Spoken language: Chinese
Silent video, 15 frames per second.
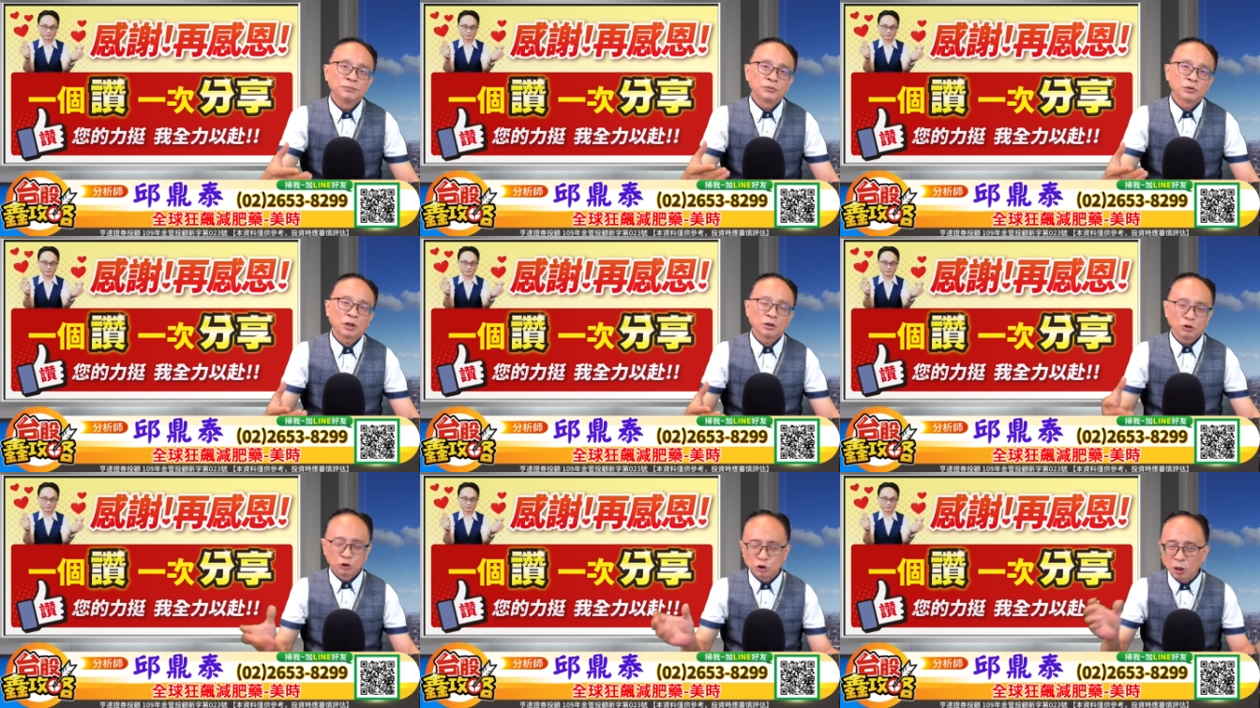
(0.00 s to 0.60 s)

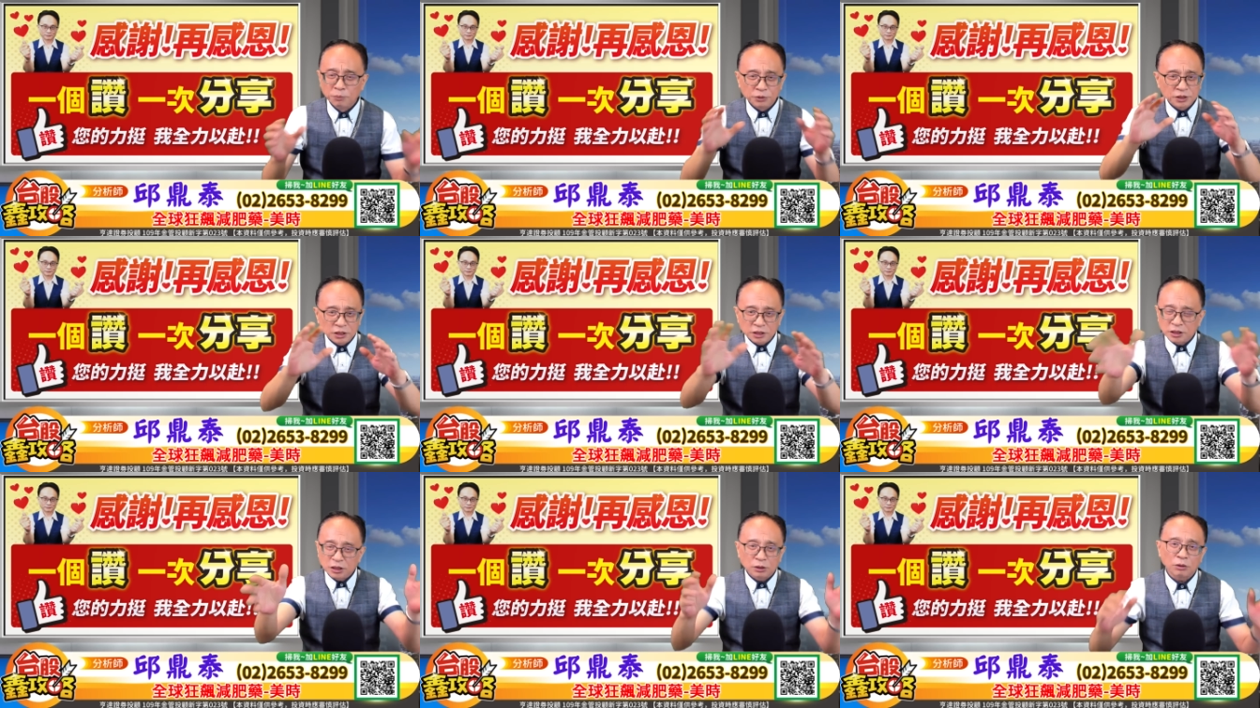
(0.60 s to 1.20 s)
啊，全部资
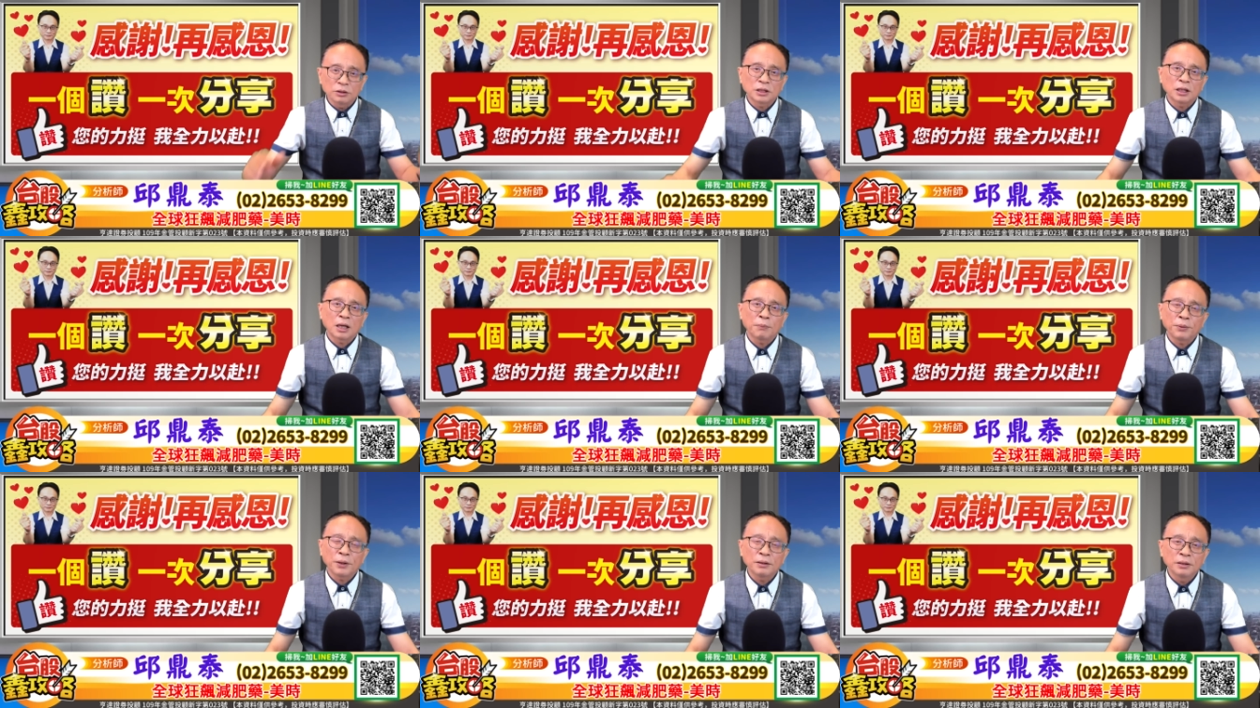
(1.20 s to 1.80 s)
金都在
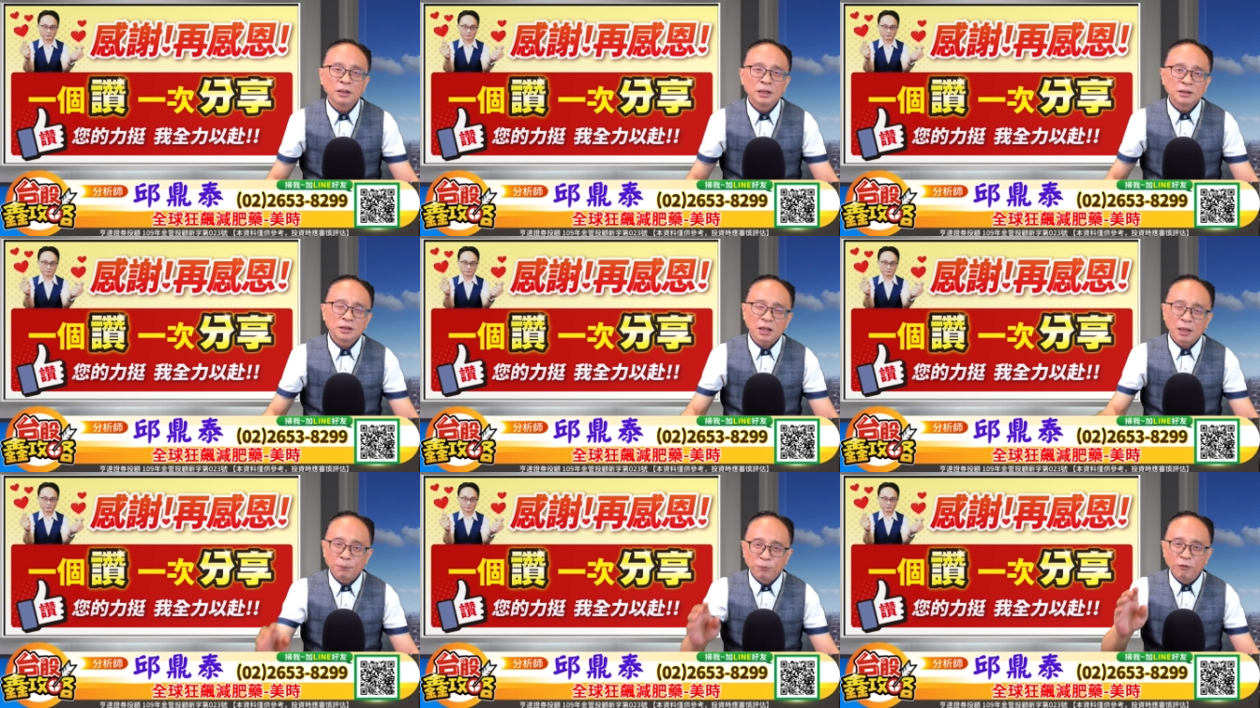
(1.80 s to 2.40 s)
那边，这
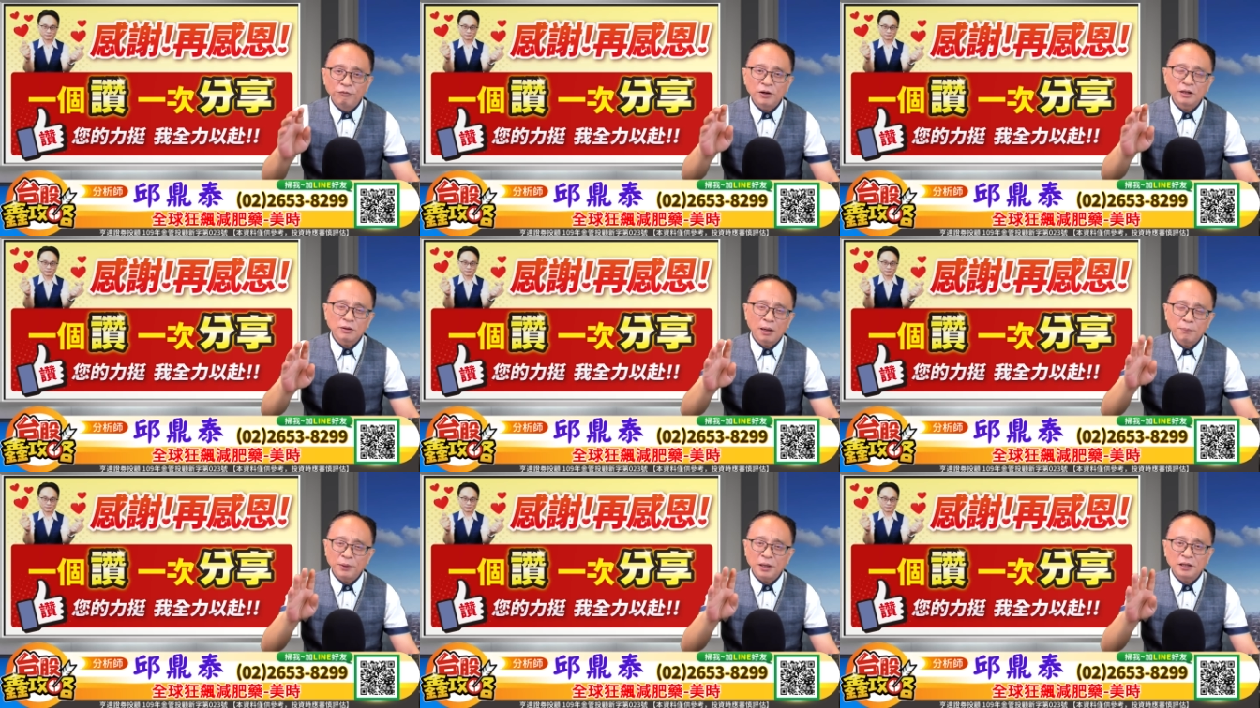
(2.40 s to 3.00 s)
个部分的
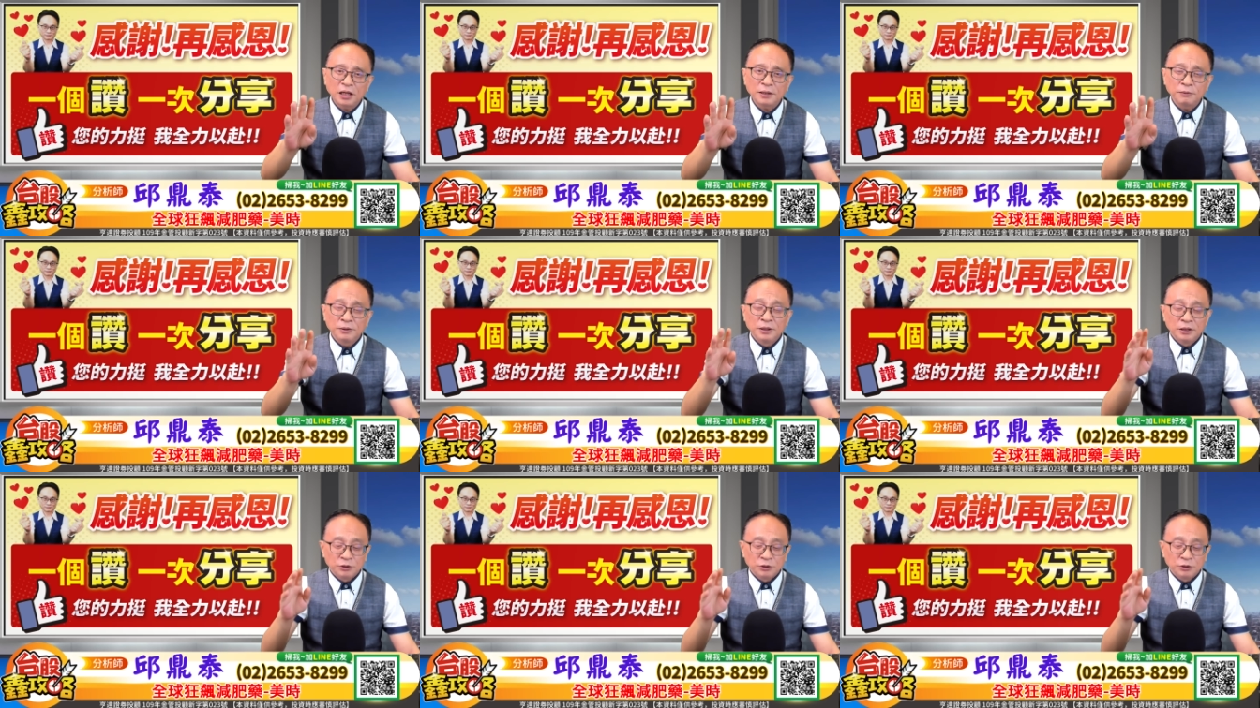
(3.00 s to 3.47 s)
话每天。